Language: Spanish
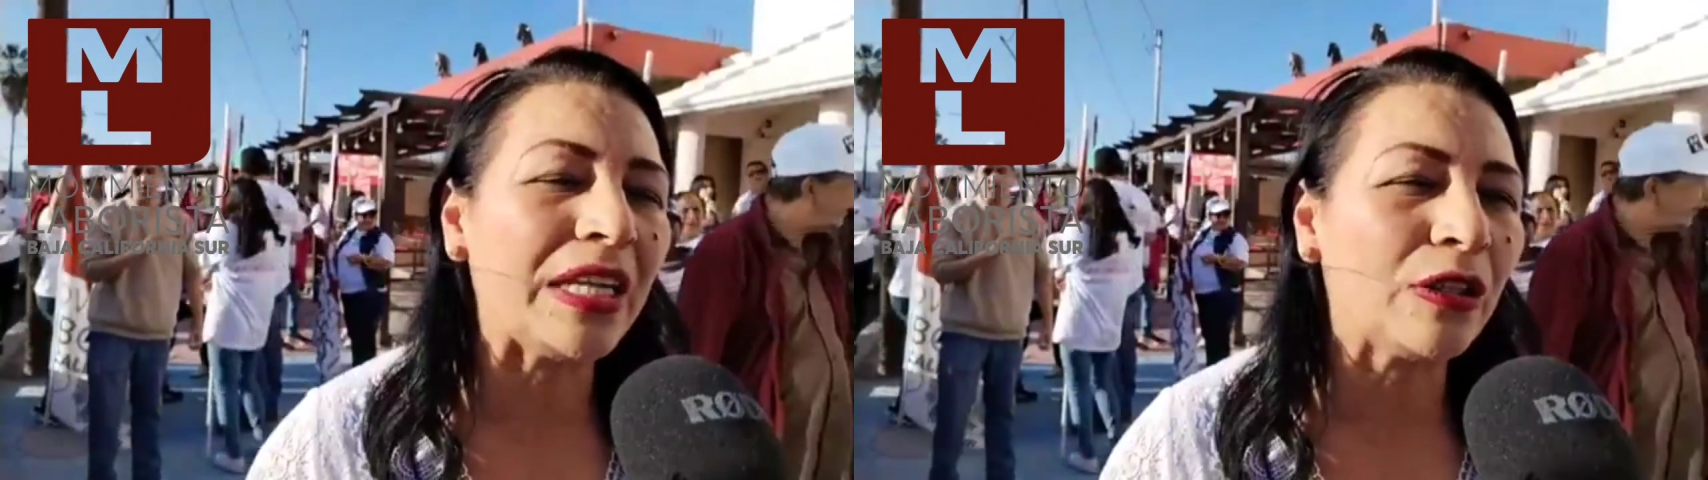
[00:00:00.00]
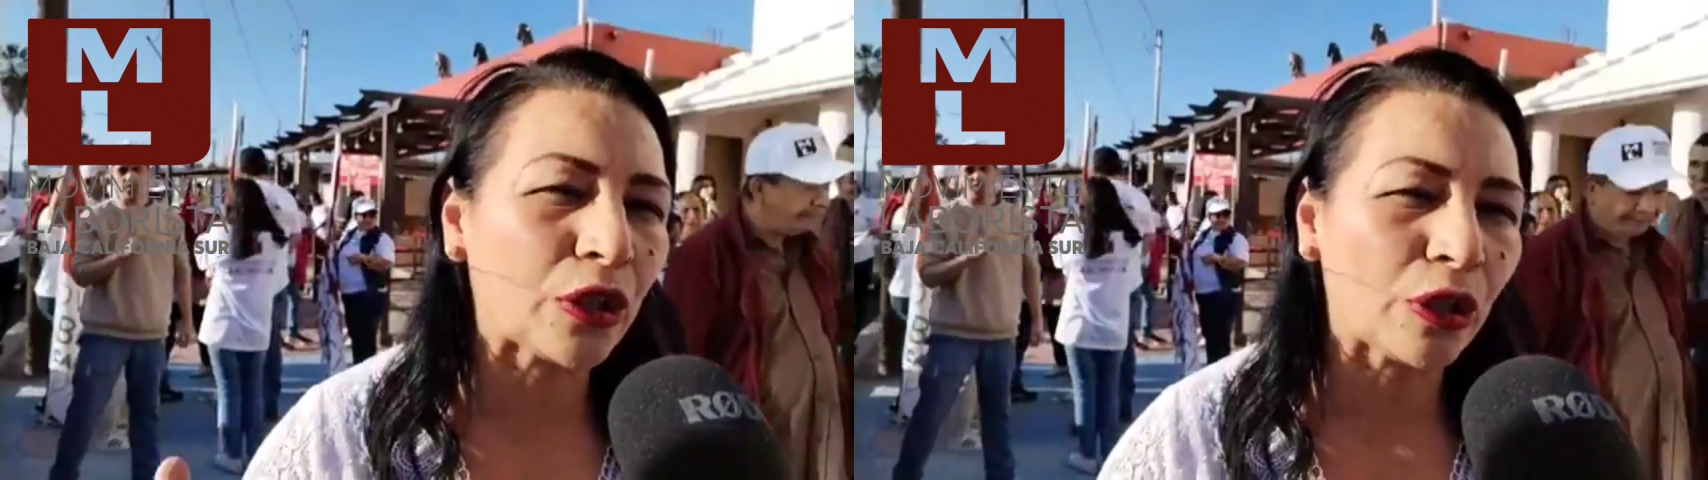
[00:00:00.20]

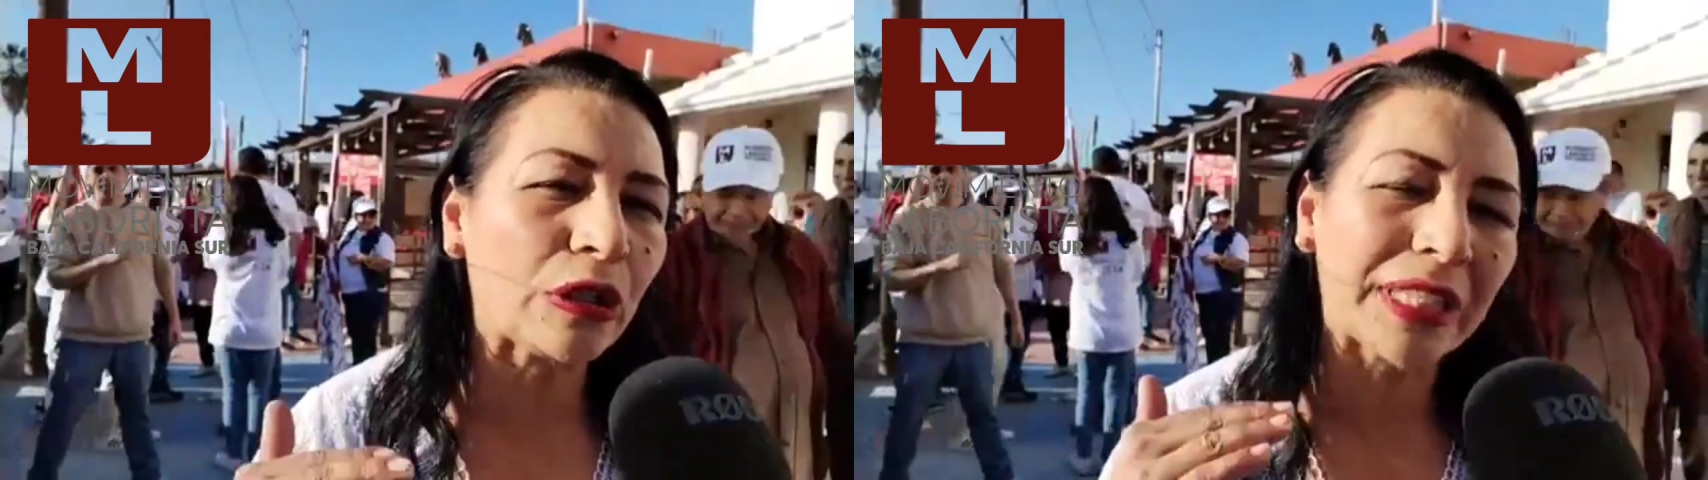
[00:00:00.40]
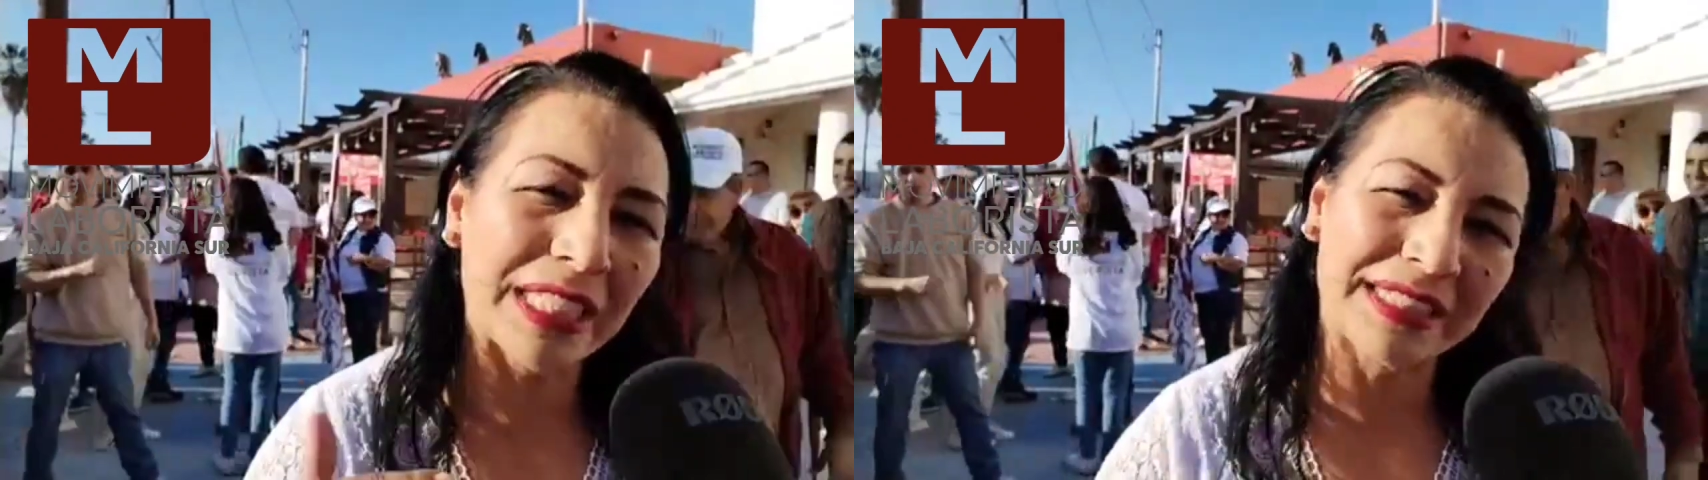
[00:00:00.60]
y
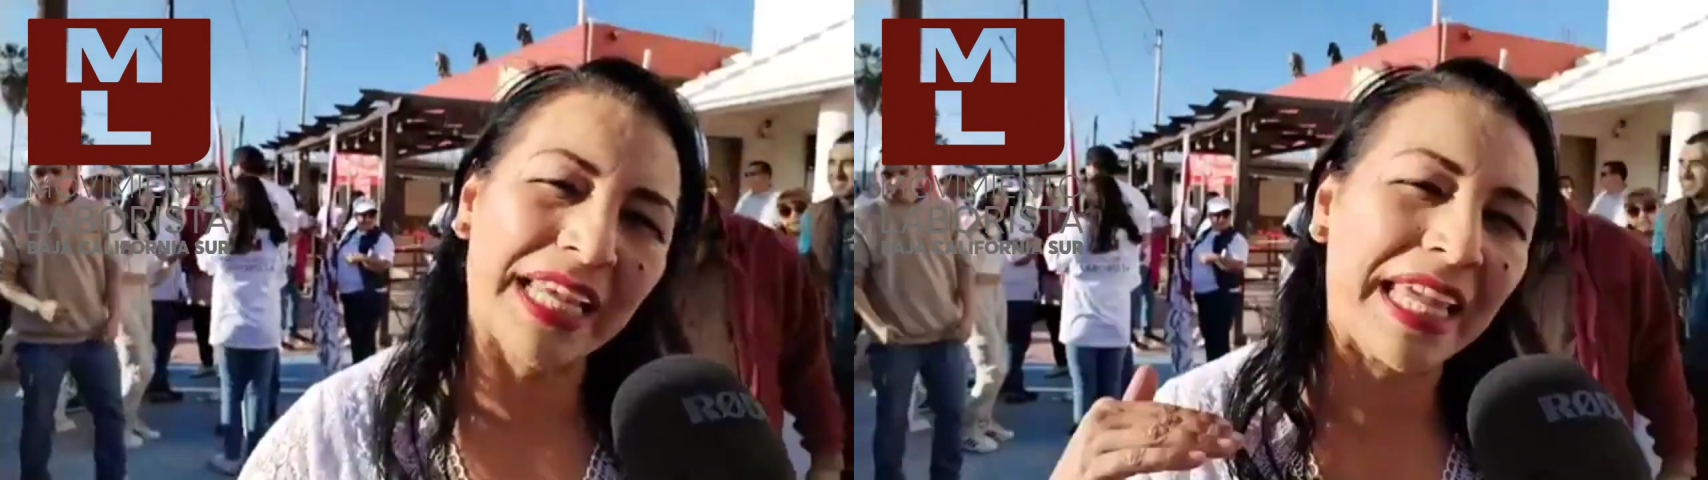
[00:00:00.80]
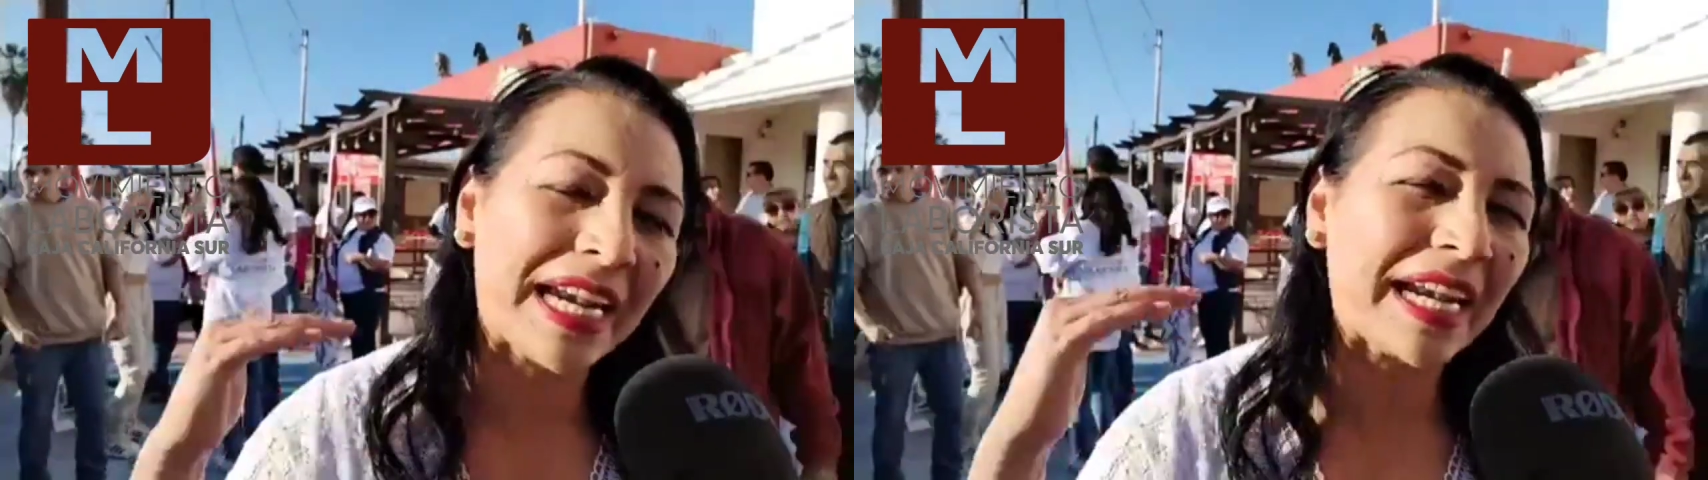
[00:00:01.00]
nosotros de
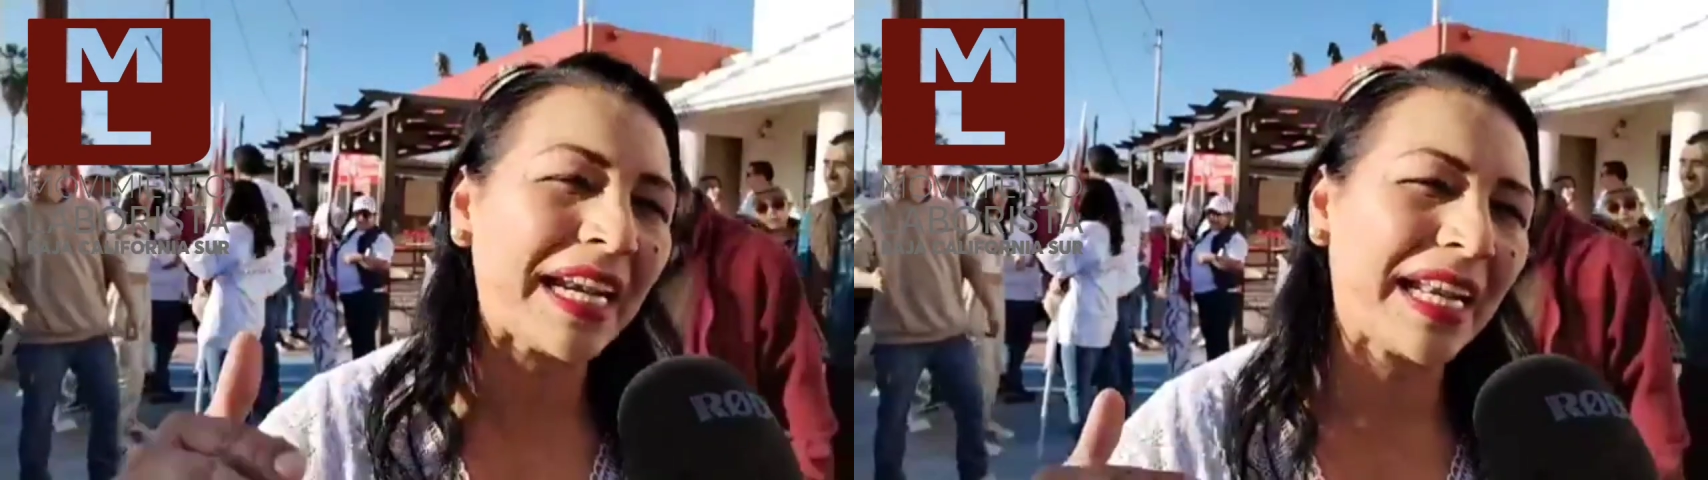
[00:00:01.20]
seguir